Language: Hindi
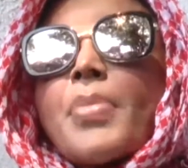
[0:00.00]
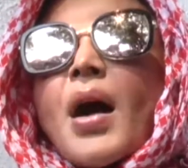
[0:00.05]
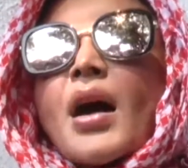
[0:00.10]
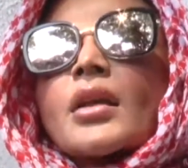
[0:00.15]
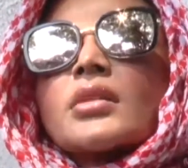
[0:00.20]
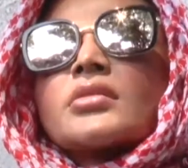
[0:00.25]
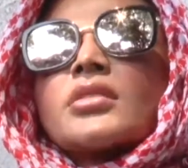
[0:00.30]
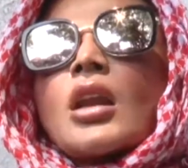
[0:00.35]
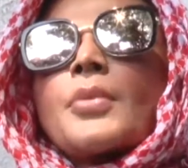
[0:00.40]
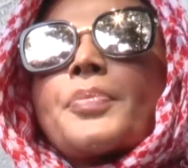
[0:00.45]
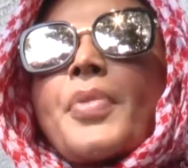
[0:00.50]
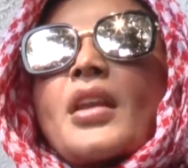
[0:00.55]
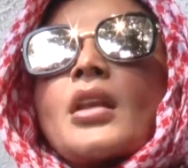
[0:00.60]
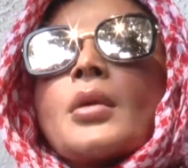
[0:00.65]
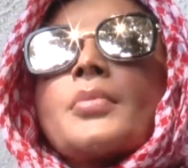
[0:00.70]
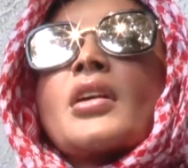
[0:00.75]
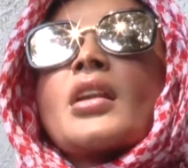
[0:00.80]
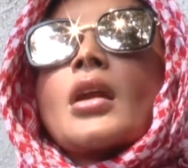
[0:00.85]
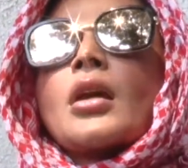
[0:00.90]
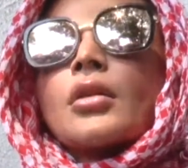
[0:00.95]
12 साल
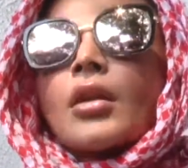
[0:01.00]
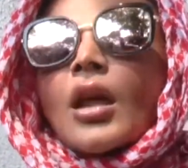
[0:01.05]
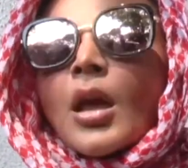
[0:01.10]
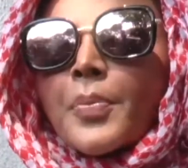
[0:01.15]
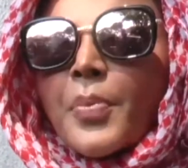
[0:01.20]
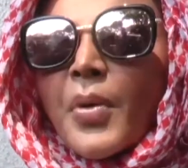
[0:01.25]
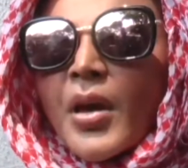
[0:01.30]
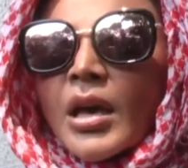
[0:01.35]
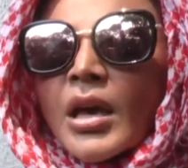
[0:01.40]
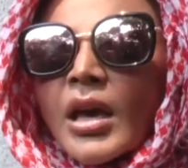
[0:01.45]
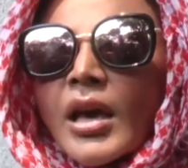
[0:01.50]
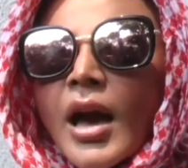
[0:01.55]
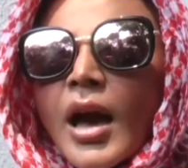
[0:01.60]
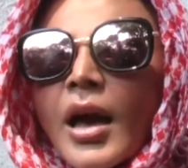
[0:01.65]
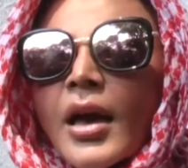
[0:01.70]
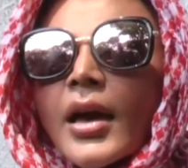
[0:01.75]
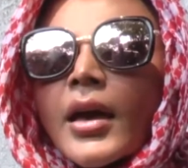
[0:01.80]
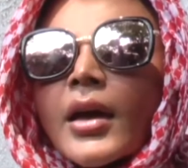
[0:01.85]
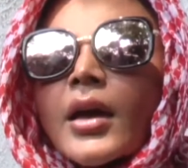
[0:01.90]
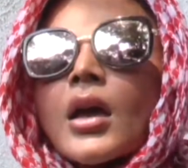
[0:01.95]
पहले मेरा रेप भी
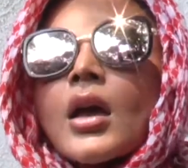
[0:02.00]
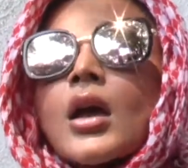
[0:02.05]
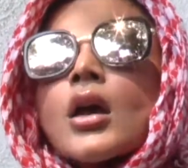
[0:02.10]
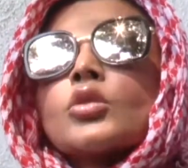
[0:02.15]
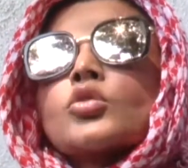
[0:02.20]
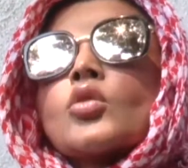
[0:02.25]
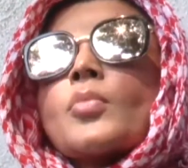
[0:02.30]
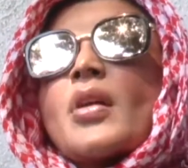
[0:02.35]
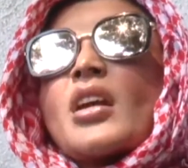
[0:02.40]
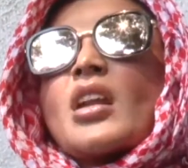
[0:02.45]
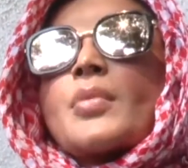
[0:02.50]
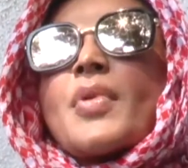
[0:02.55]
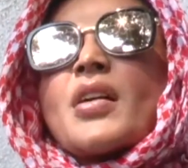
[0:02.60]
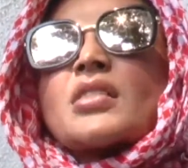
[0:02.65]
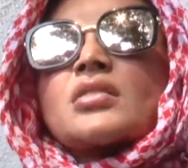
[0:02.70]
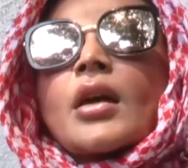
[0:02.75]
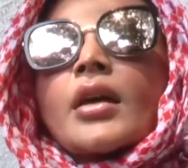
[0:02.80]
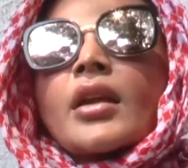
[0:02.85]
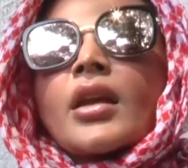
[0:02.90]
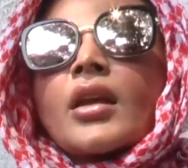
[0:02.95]
किया है तो मेरे
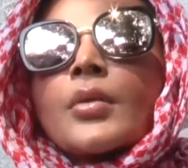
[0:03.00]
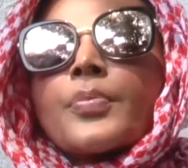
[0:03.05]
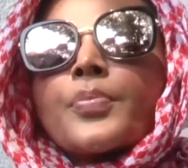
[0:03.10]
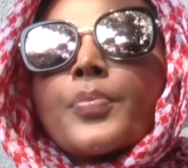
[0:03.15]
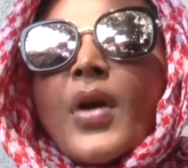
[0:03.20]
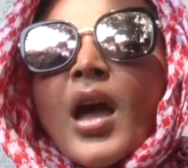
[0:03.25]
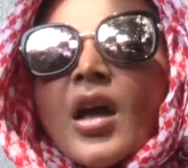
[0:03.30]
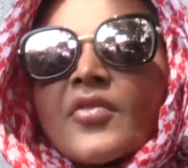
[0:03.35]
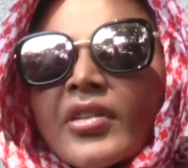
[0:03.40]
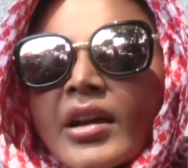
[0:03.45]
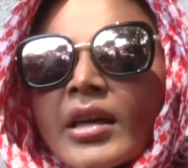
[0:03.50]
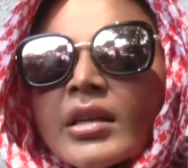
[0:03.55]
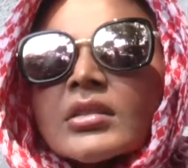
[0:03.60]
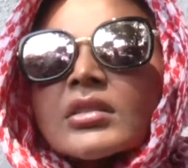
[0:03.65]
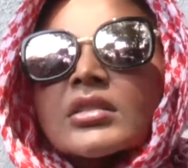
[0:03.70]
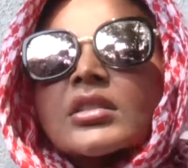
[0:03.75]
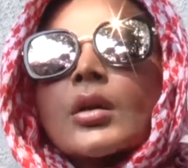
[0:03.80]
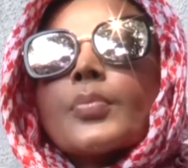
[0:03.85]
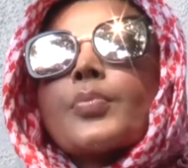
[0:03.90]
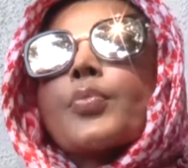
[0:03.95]
पास सारे
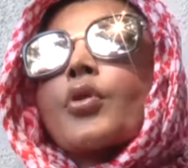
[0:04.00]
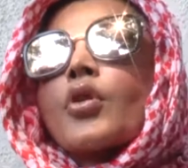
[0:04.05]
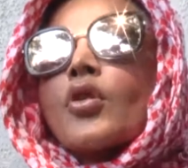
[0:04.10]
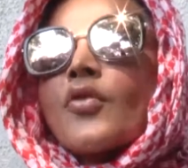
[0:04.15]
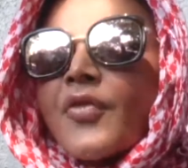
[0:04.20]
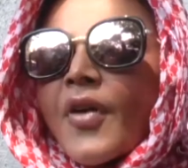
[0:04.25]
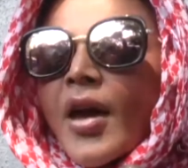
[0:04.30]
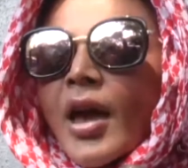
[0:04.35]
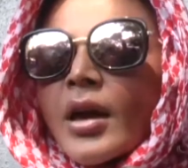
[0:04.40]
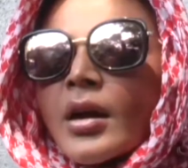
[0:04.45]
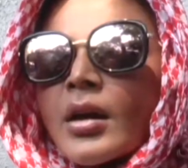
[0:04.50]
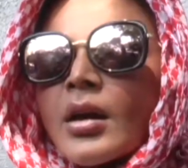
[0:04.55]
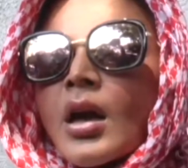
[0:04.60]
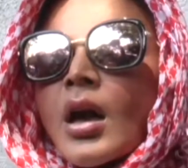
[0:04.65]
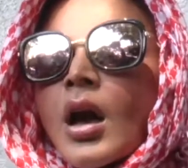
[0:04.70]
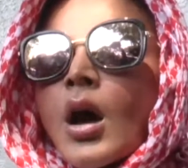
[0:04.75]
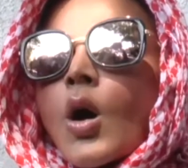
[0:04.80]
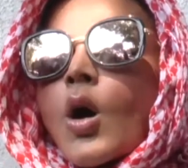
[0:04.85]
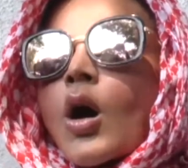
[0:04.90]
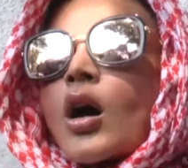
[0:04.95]
एविडेंस प्रूफ है
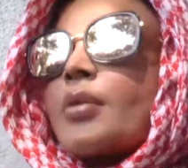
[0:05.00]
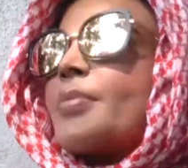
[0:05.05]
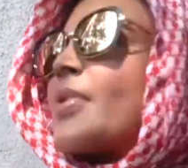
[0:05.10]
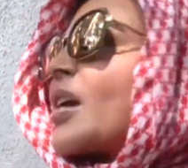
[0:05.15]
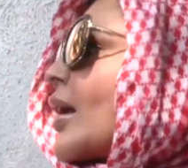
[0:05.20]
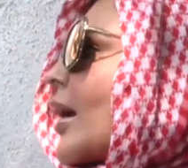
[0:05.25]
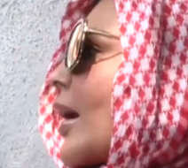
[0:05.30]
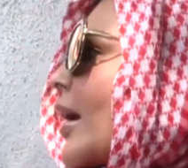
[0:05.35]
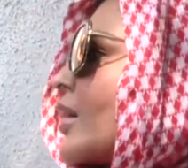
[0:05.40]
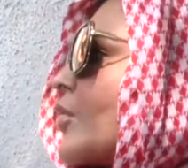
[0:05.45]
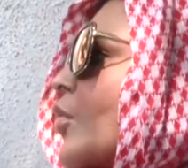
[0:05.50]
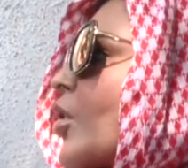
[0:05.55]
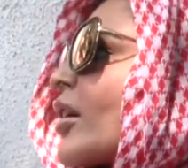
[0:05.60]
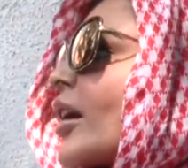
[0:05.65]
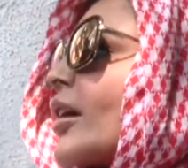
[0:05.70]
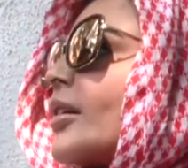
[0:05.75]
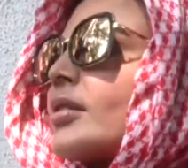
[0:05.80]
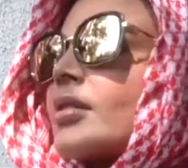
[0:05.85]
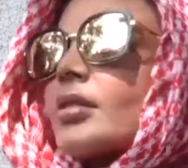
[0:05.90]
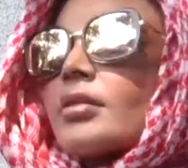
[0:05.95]
और मेरे
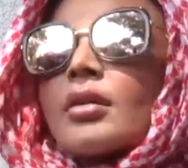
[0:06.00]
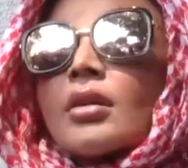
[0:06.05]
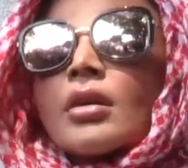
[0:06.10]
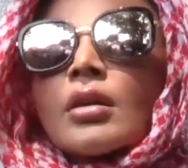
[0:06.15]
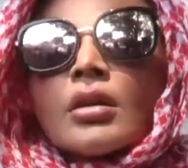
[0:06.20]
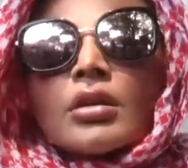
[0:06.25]
एडवोकेट